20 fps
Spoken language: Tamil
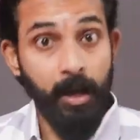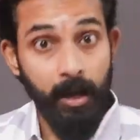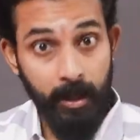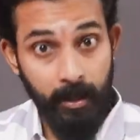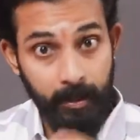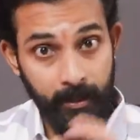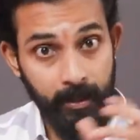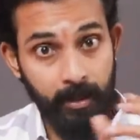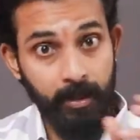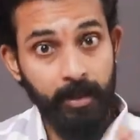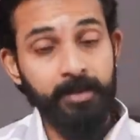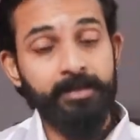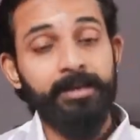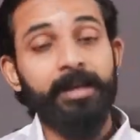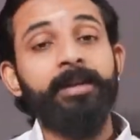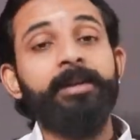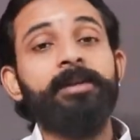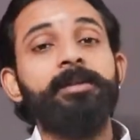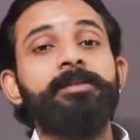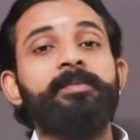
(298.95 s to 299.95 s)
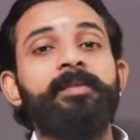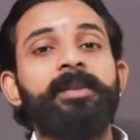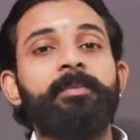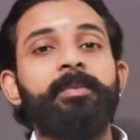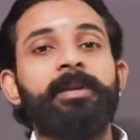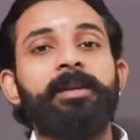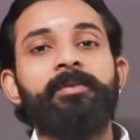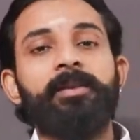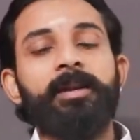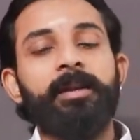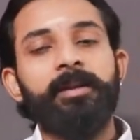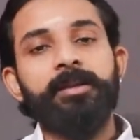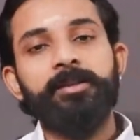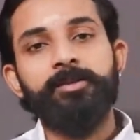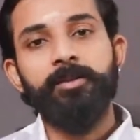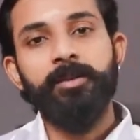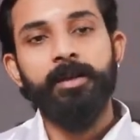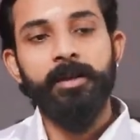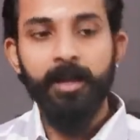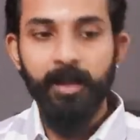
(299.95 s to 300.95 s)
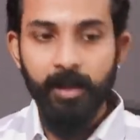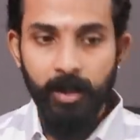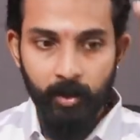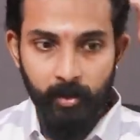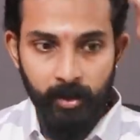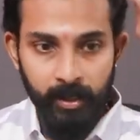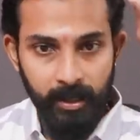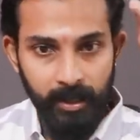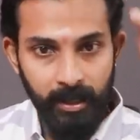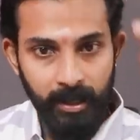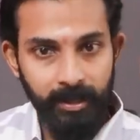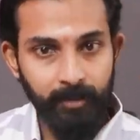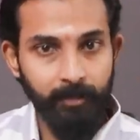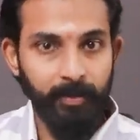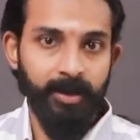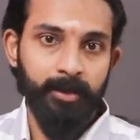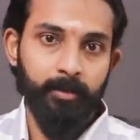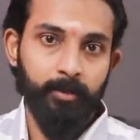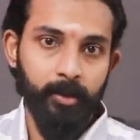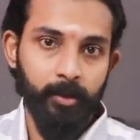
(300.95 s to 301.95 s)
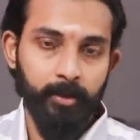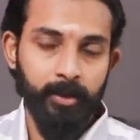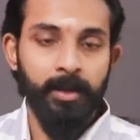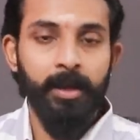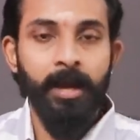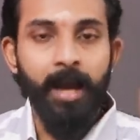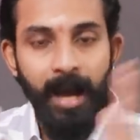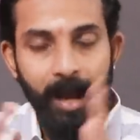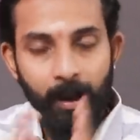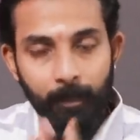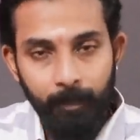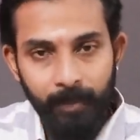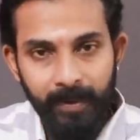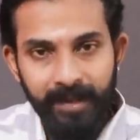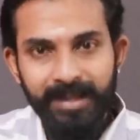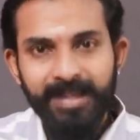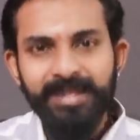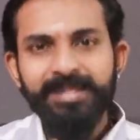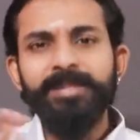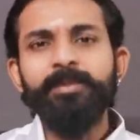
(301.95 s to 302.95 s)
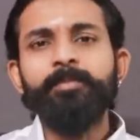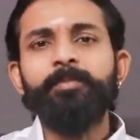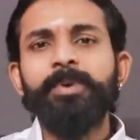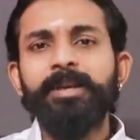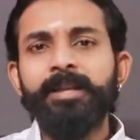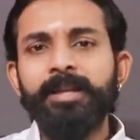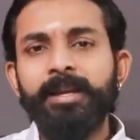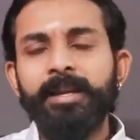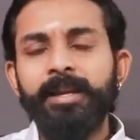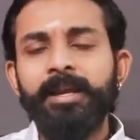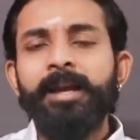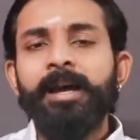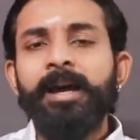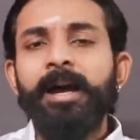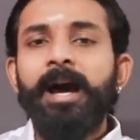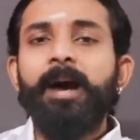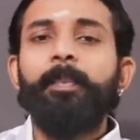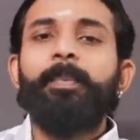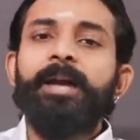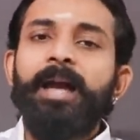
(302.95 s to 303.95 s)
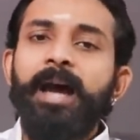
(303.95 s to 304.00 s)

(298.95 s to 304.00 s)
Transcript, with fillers: ஆனால் சயின்டிஸ்ட் வீரமணி அவர்கள் என்ன சொல்கிறாருன்னா கவர்னர்னாலே பண்ண முடியும்னு அப்படின்னா சிம்பிள் தானே அப்போ